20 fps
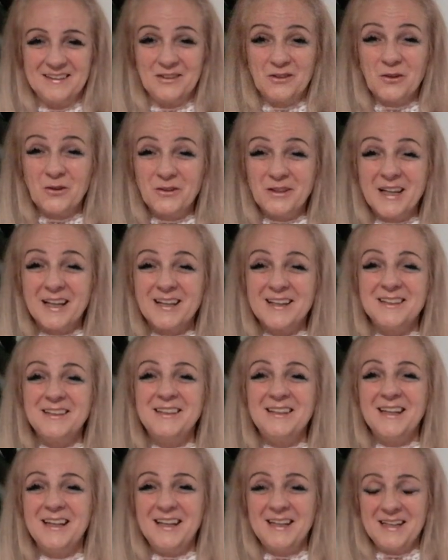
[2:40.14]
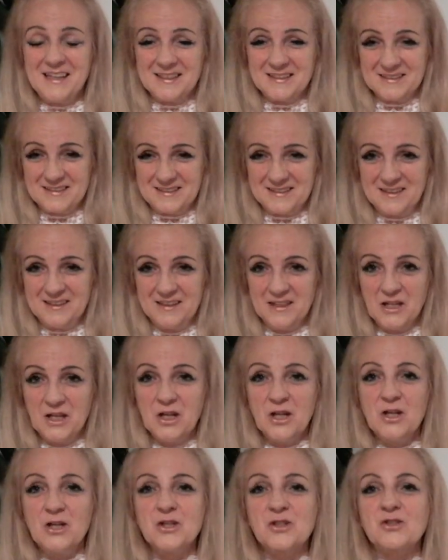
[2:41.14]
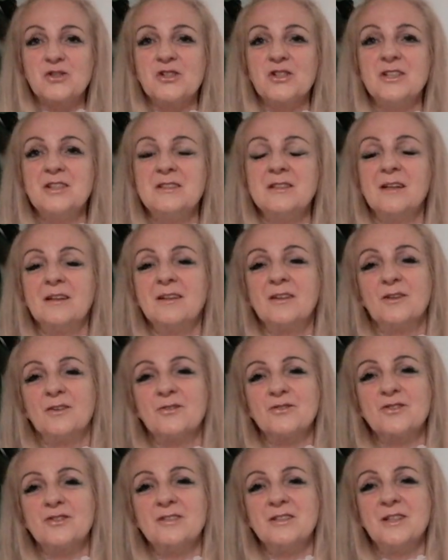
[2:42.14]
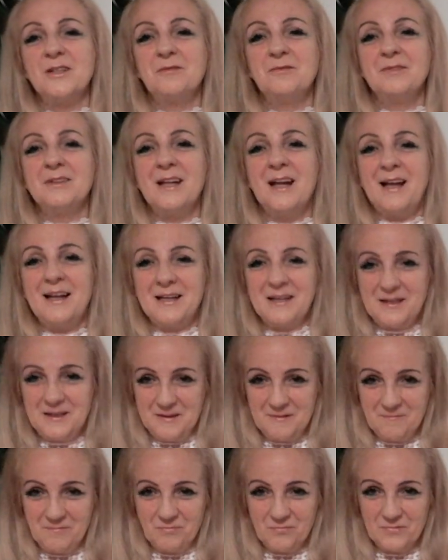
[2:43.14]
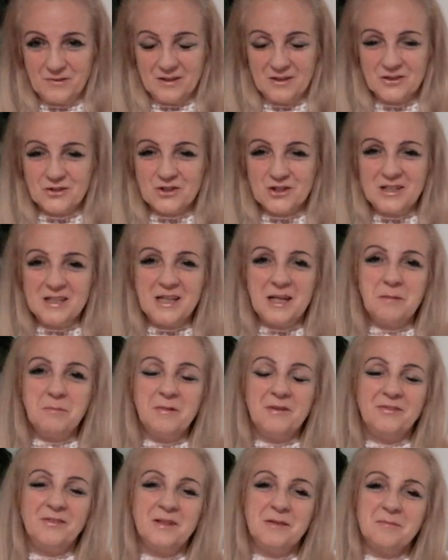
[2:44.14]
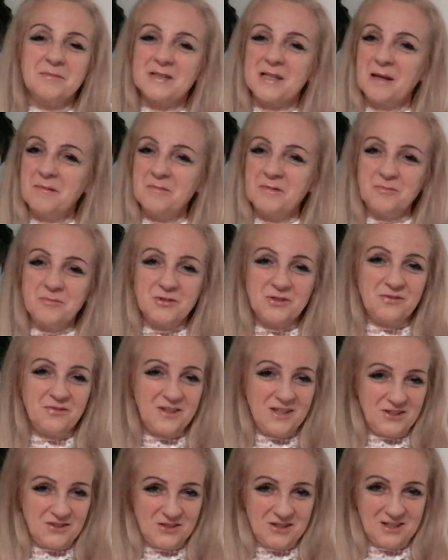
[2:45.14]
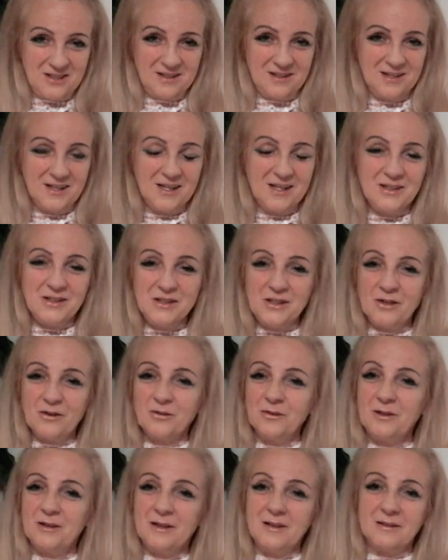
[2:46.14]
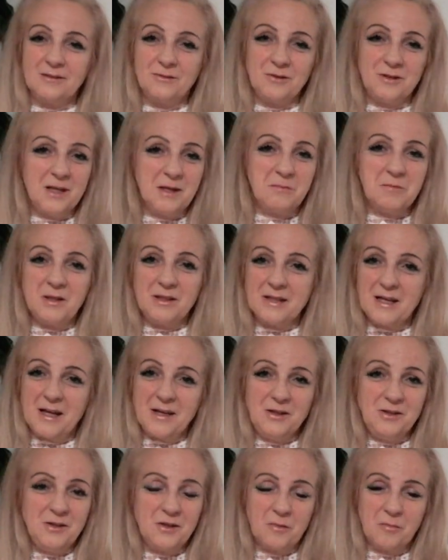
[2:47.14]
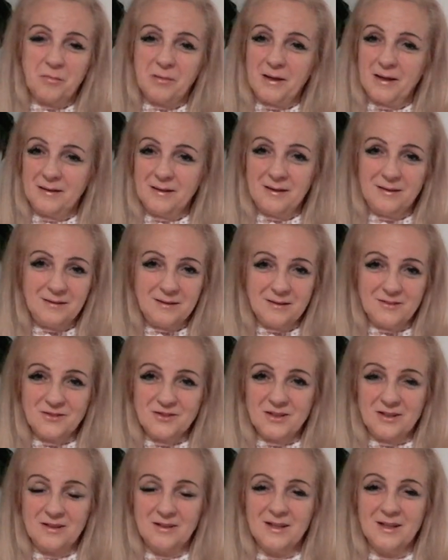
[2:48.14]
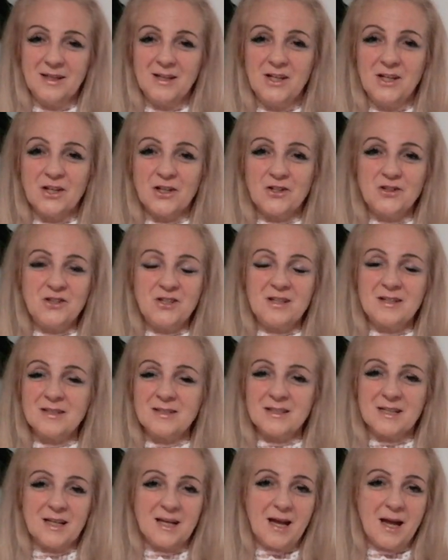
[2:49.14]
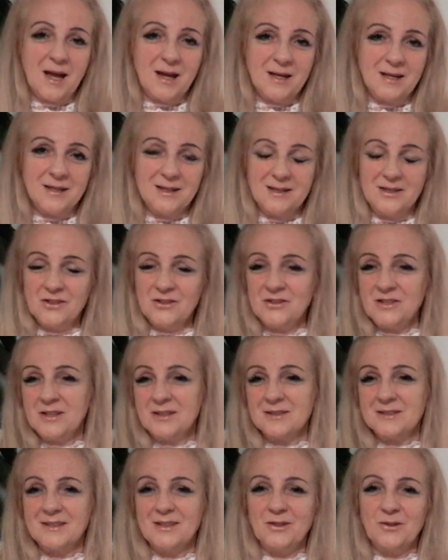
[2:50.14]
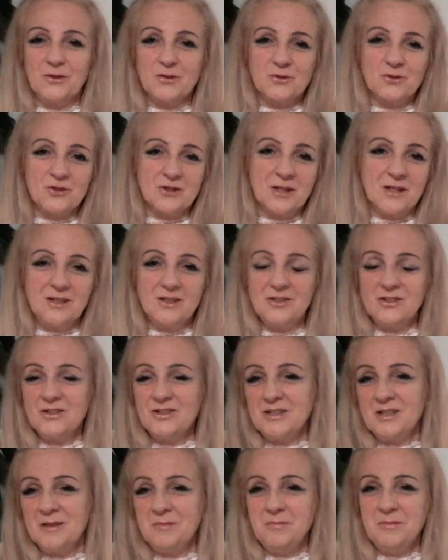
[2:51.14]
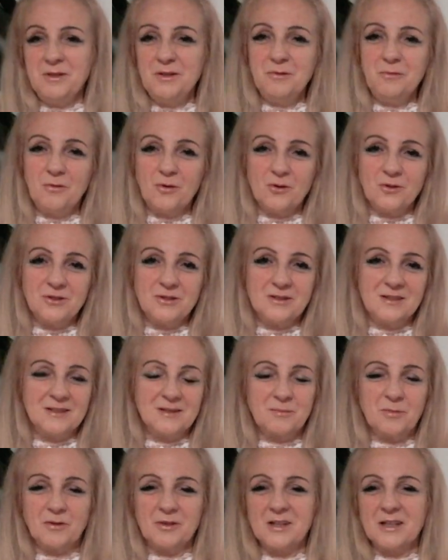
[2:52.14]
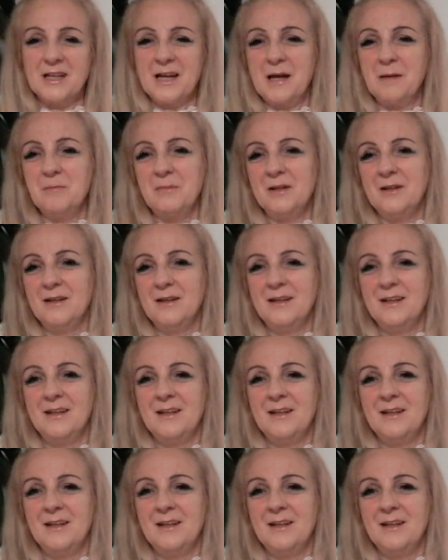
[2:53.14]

To tak nie jest. Życie toczy się dalej. Żyjemy w tym samym świecie. Nie odlatujemy na inną planetę, gdzie gdzie jest raj, gdzie jest tylko szczęście, miłość i spotykamy